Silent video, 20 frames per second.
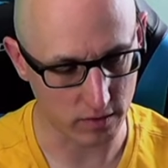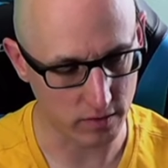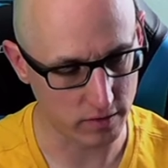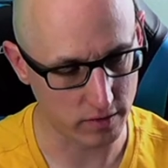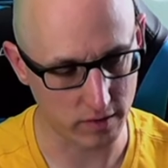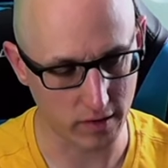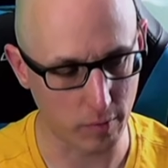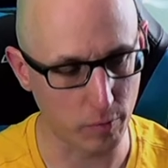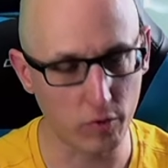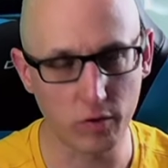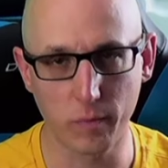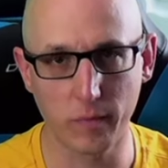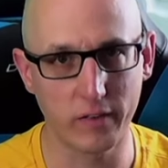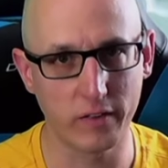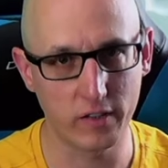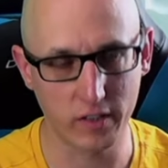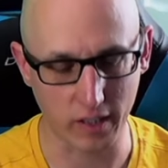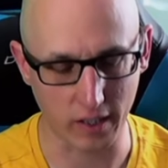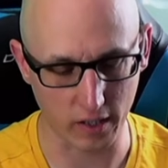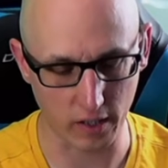und da muss man
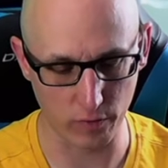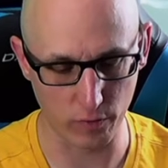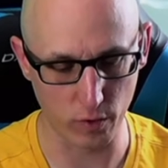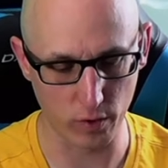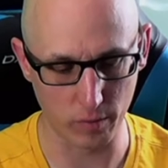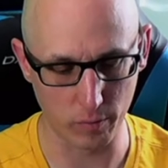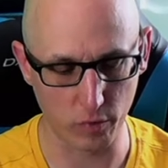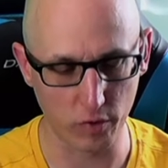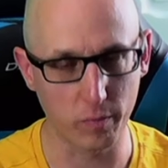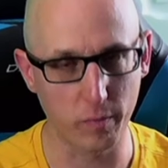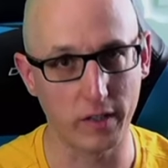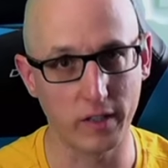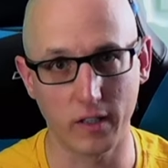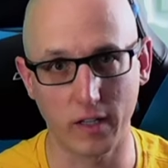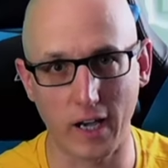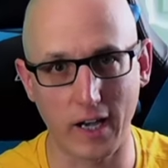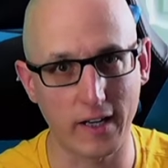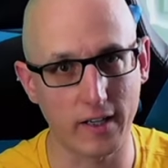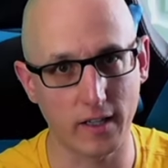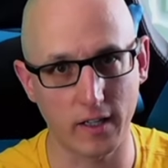sich dran gewöhnen, muss man
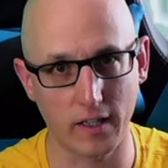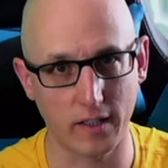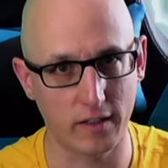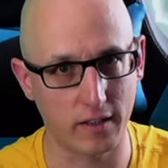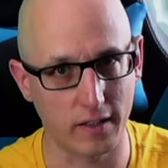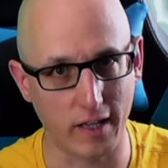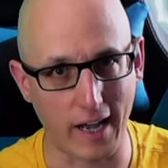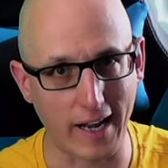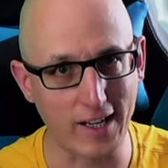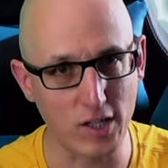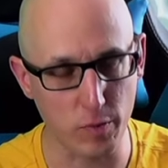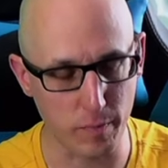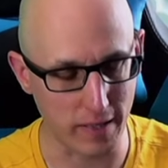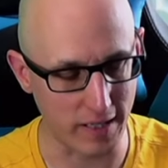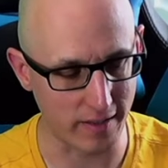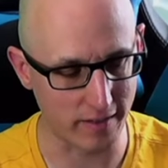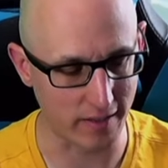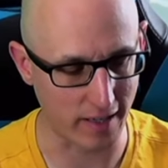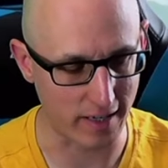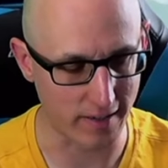eine, ein eine
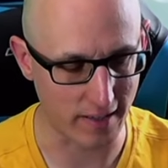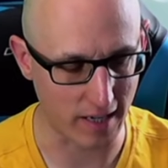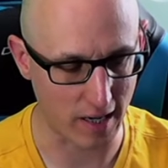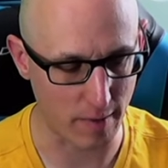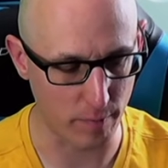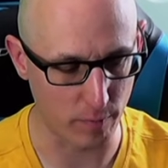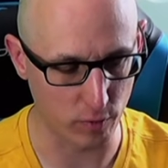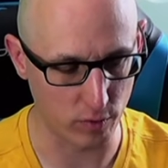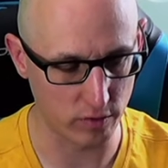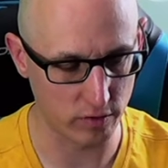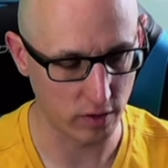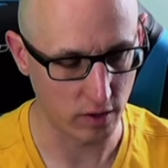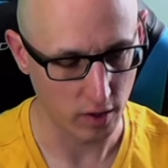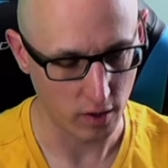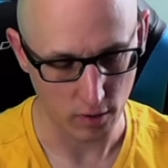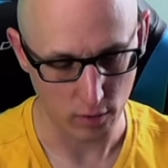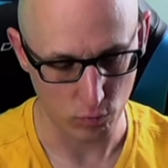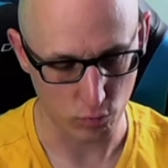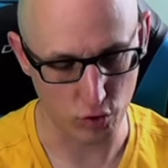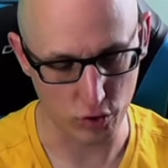Einspielzeit haben. Und
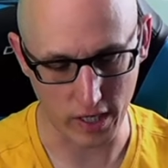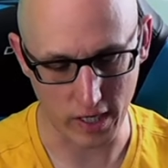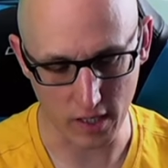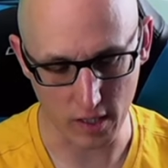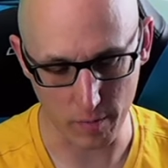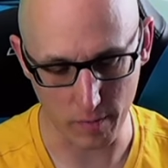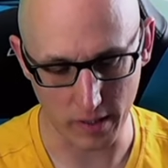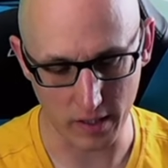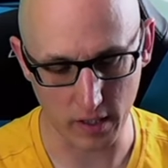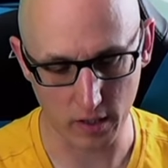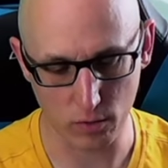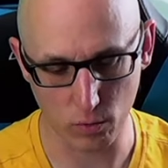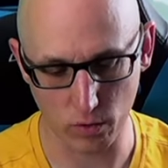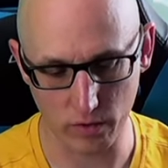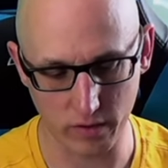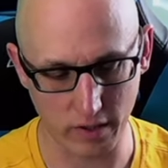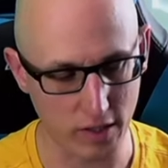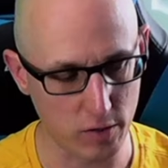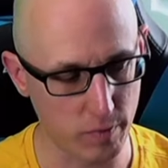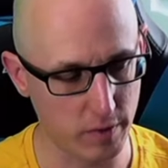ich denke mal, nach
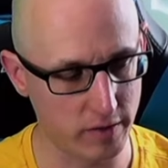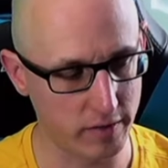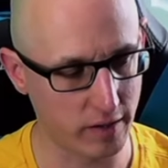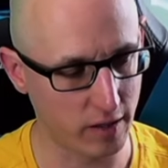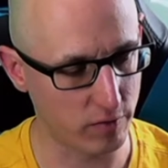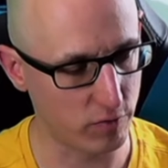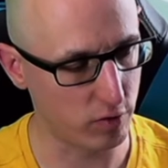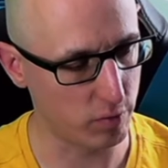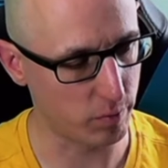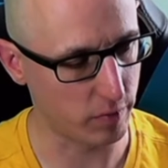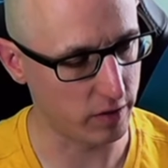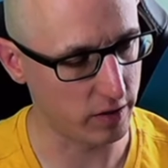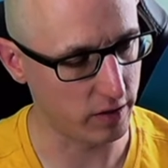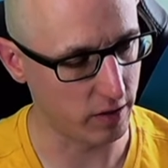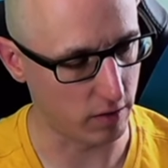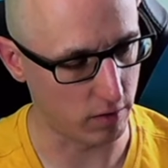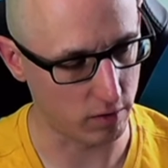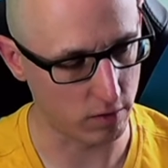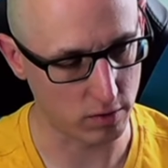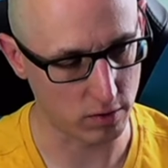kurzer Einspielzeit wird man
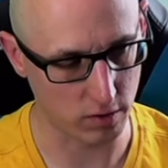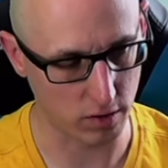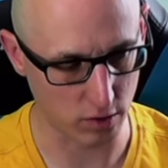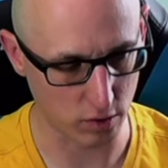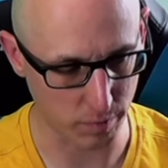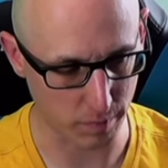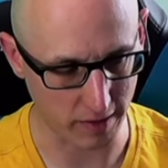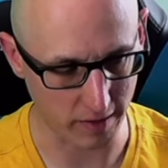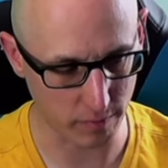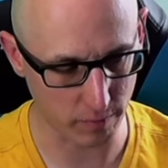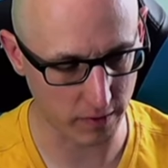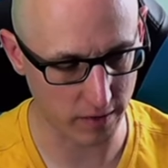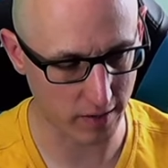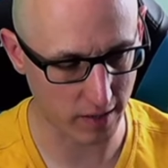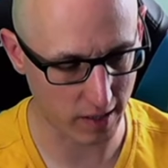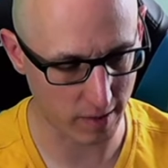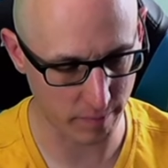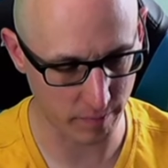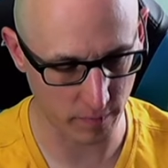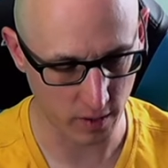hier auch äh, Spaß mit
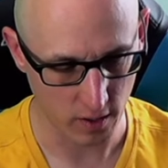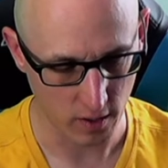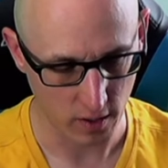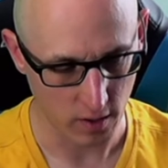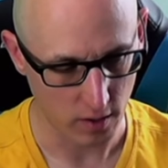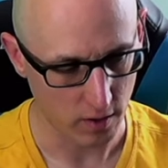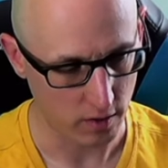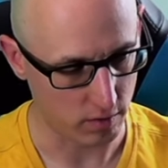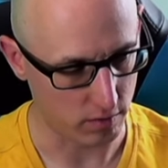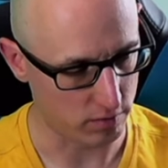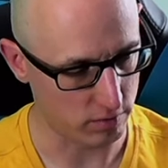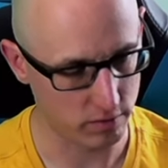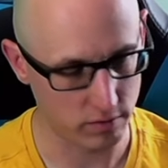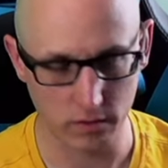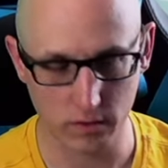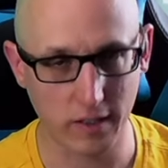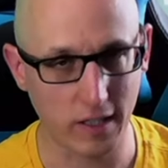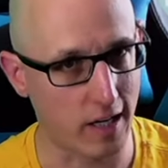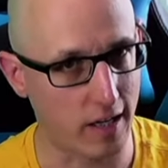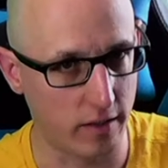haben.
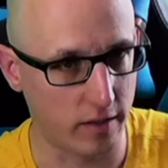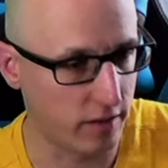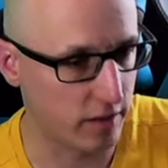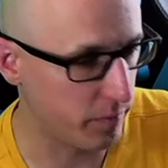Und ja,